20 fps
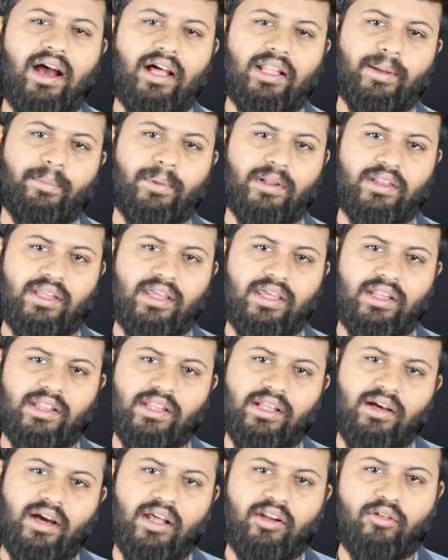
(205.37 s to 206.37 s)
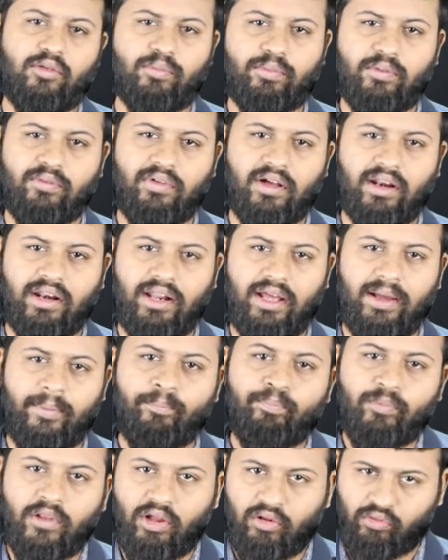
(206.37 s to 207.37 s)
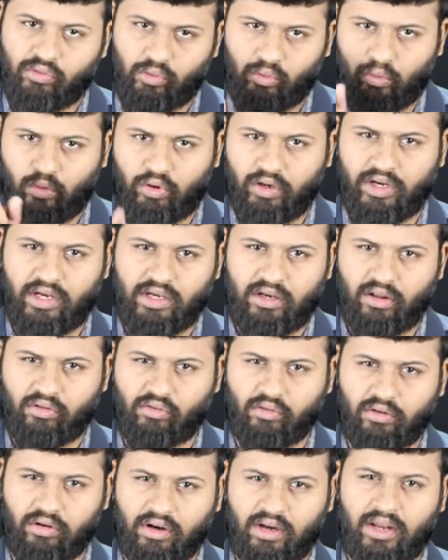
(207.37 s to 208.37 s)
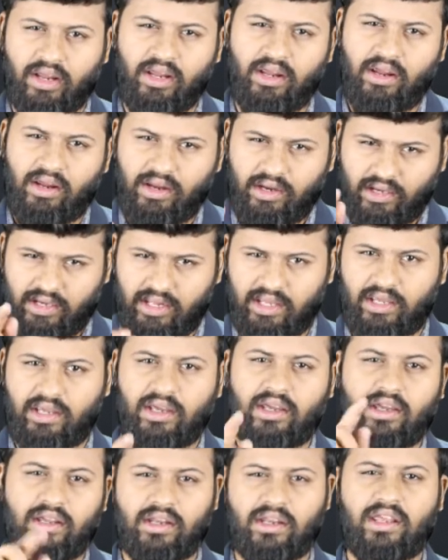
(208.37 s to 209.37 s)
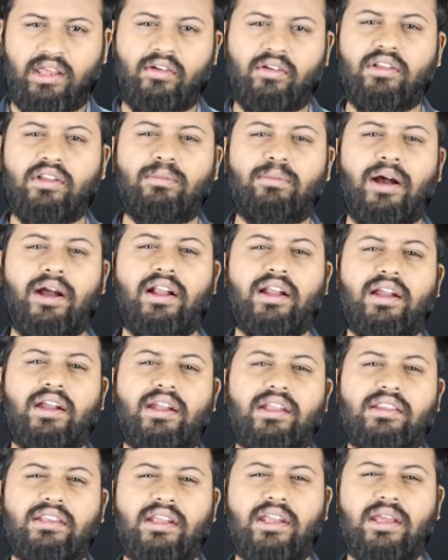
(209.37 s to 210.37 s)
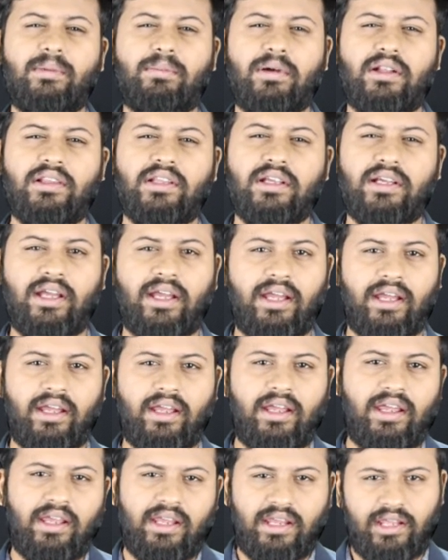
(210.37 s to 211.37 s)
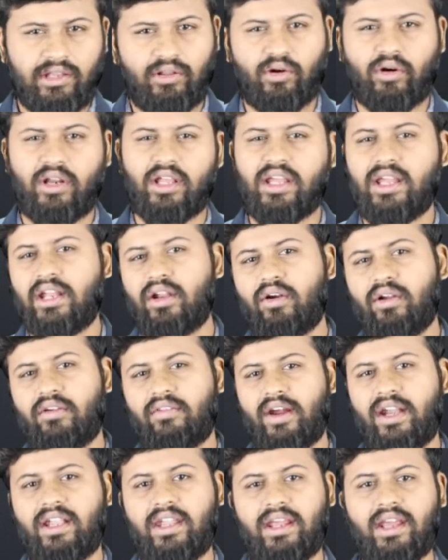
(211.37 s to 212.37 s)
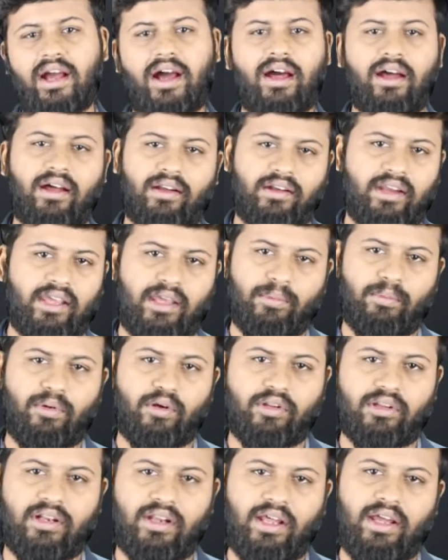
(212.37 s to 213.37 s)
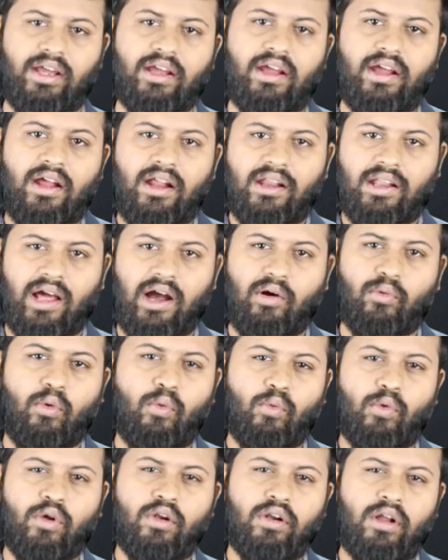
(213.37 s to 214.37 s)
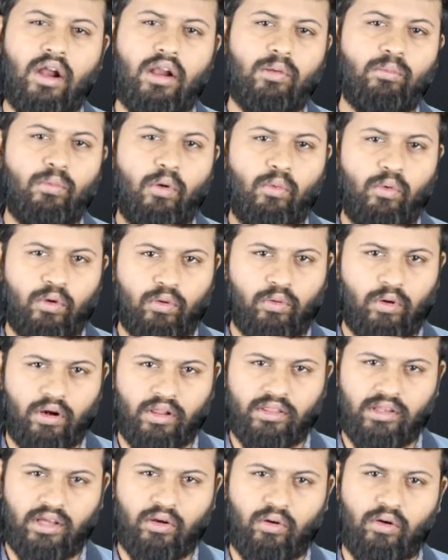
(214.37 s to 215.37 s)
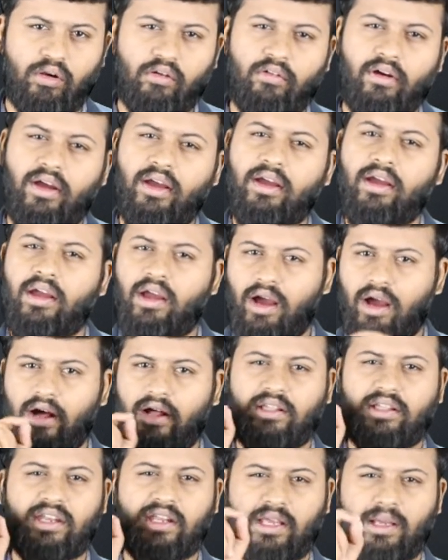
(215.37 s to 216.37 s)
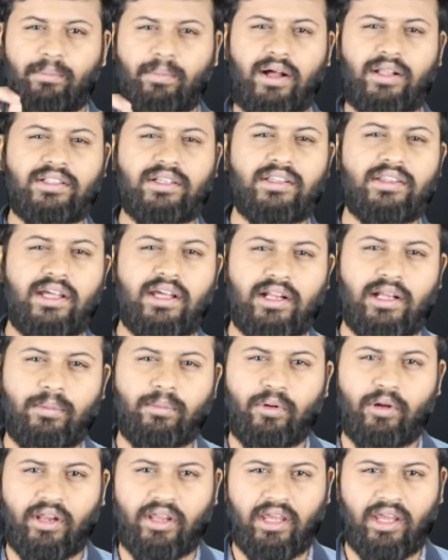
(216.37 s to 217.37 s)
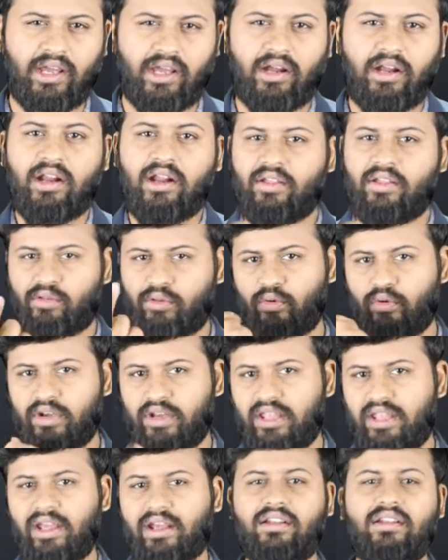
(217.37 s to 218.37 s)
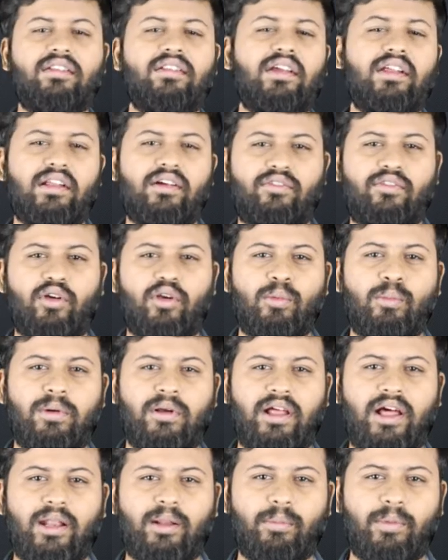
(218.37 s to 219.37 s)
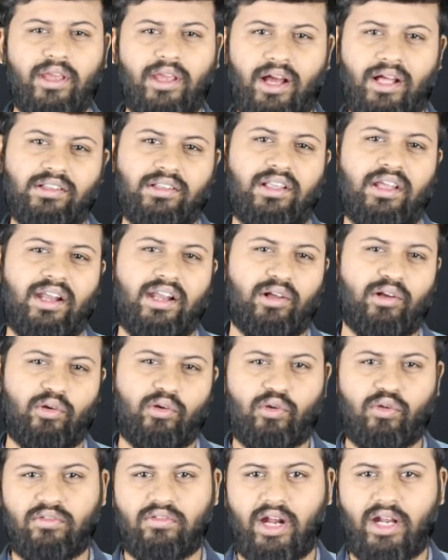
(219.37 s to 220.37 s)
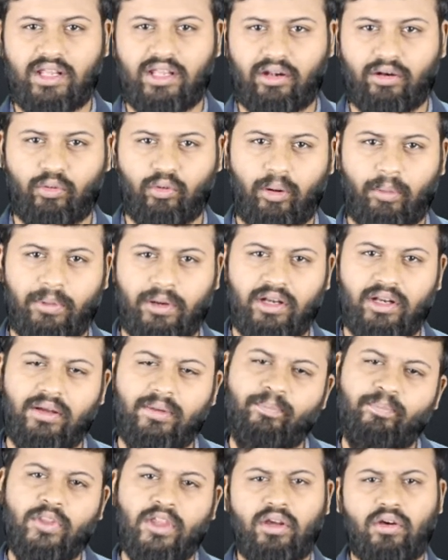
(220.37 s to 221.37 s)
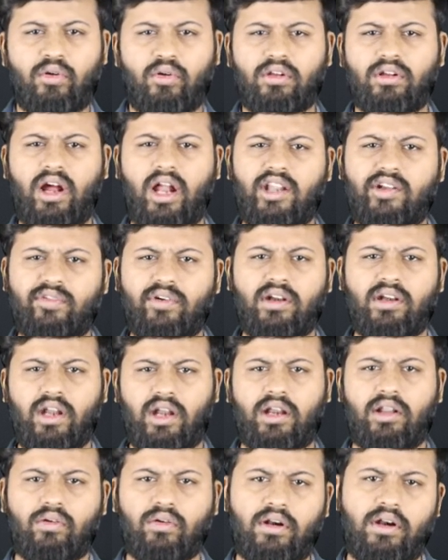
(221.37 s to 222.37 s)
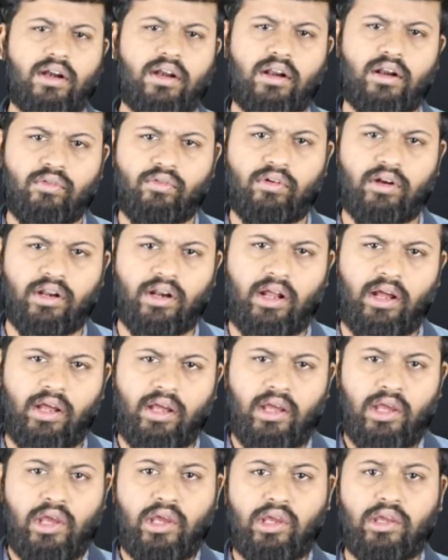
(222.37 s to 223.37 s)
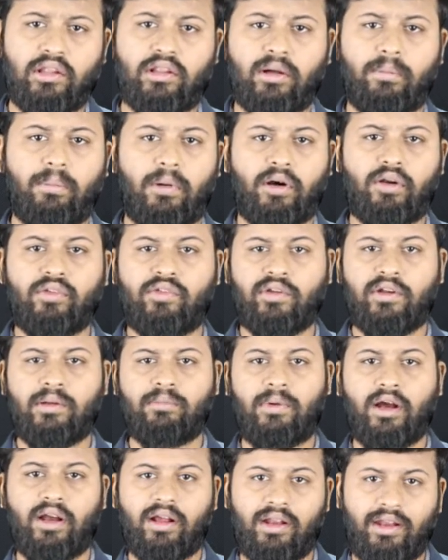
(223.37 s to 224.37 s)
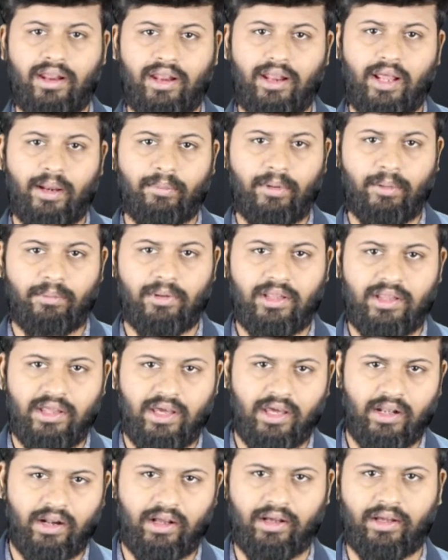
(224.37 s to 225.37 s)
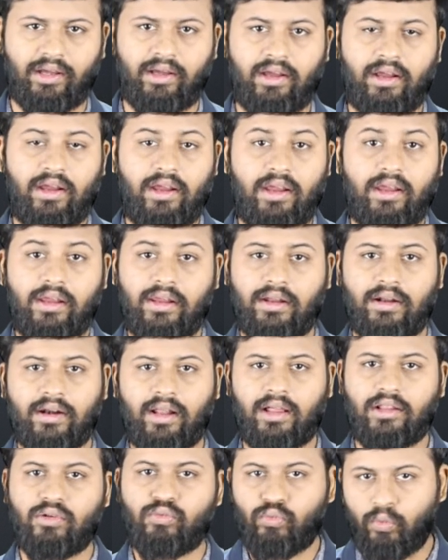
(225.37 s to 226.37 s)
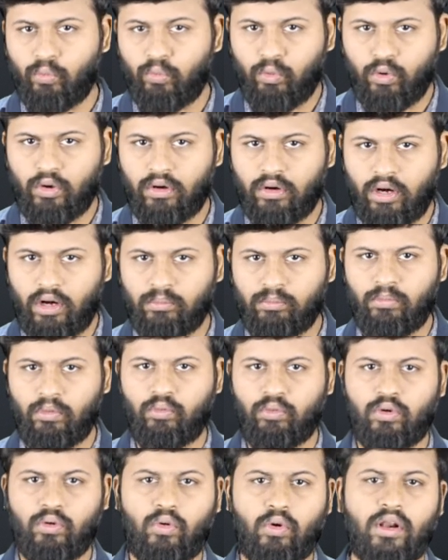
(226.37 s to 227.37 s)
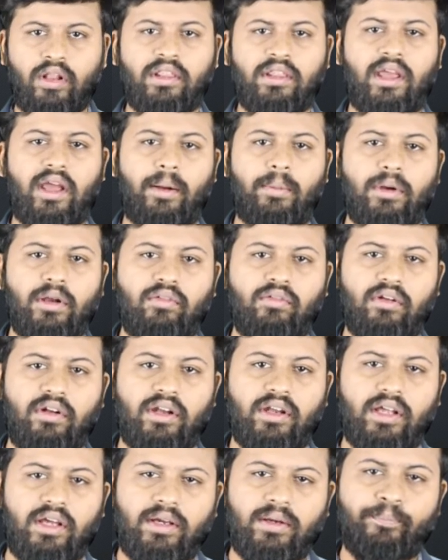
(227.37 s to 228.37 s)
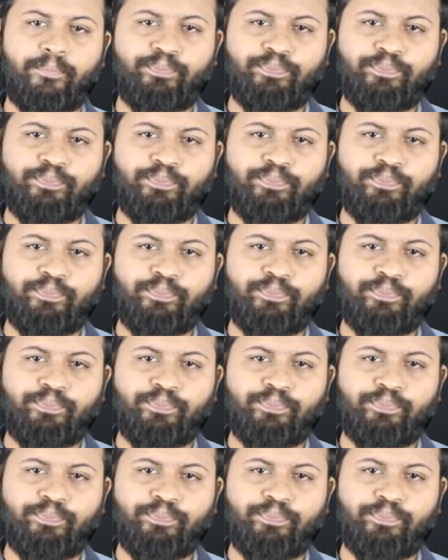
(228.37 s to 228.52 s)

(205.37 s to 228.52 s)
அதை பற்றி எந்த அறிவிப்பும் வரல ஸோ உங்ககிட்ட சொல்கிறேன் நீங்கள் நீங்கள் வந்து மக்கள்கிட்ட தெரியப்படுத்துங்க இதோட என்னோடய வேட்டையை நிற்க போகிறதில்ல நான் ஒவ்வொரு நாளும் ஒவ்வொரு குழந்தையும் கொள்ளுவேன் அது நீங்கள் பார்த்துட்டு தான் இருக்க போகிறீங்க ஸோ நீங்கள் வந்து என்னை ஃபாலோ பண்ண ஆரம்பிங்க அதுதான் எனக்கு இன்னும் ஜாலியாக இருக்கும் அப்படின்னு ஒரு கான்ஃபிடென்ட்டான ஒரு லெட்டர் சொல்லிடலாம் இதை படிச்சுன்னு மக்கள் எல்லாருமே வீதியாகிறாங்க என்னடா அது ஒவ்வொரு நாளும் ஒவ்வொரு குழந்தையா அப்படின்னு சொல்லிட்டு